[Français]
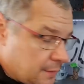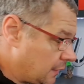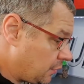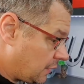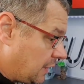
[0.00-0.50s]

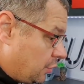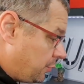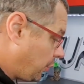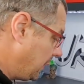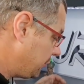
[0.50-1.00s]
Alors là,
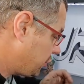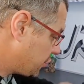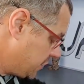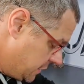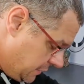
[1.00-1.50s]
le problème
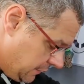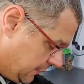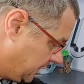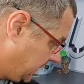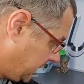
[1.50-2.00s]
que j'ai,
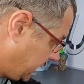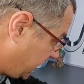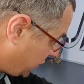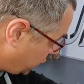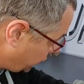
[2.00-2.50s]

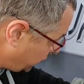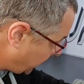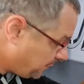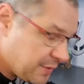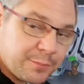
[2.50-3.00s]
c'est qu'il
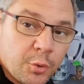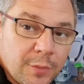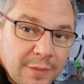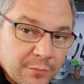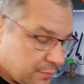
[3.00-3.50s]
n'y a pas de
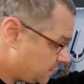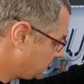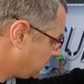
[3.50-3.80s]
problème.